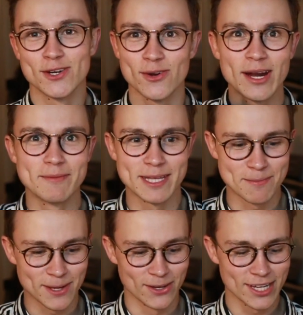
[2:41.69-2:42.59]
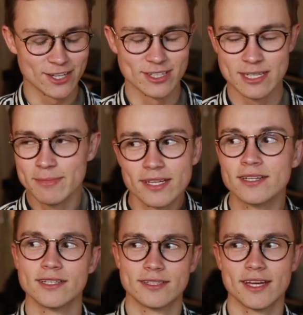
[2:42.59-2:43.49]
Bleu, elle met des perruques et je lui dis
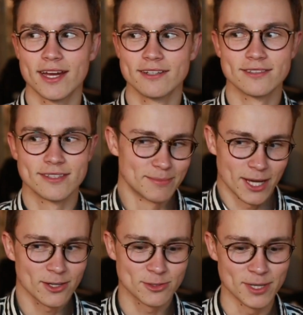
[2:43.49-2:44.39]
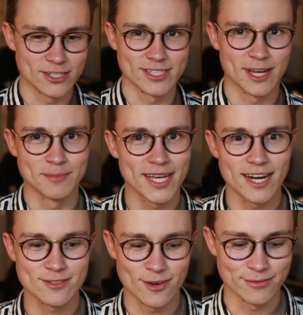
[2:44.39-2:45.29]
mais tes, perruques, tu peux les changer comme des
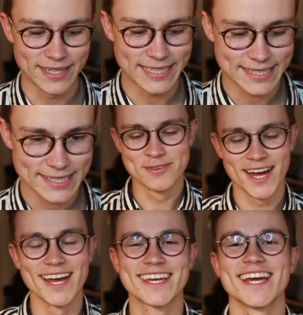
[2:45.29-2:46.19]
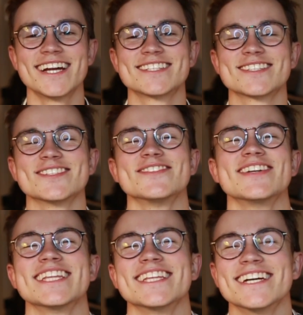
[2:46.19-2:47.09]
caleçons en fait. Pas un caleçon
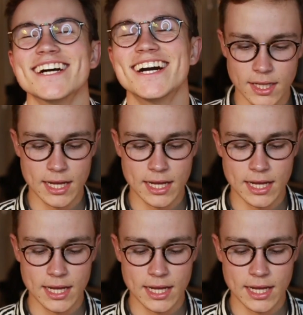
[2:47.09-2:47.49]
mais non.